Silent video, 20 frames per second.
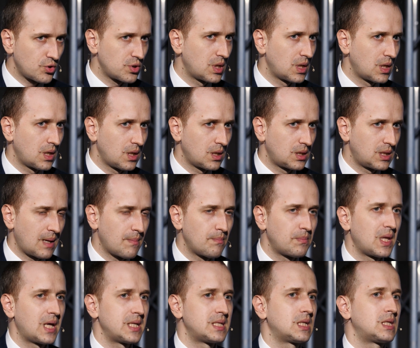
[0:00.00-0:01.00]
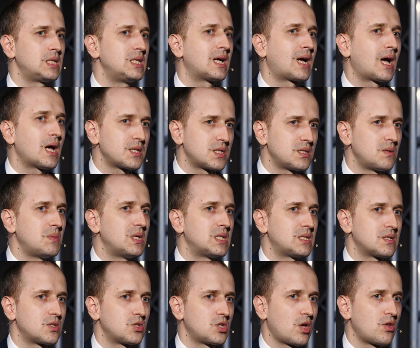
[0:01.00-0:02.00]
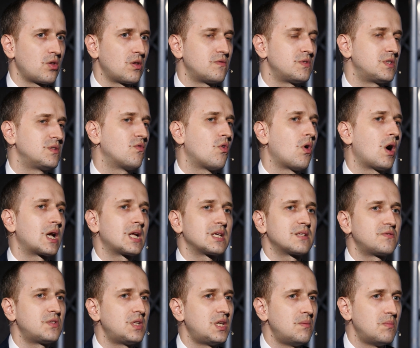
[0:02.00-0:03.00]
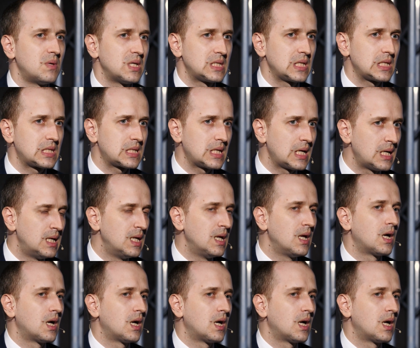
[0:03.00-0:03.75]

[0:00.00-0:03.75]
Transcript: что там платят не каждый месяц чаще всего, а раз в три месяца,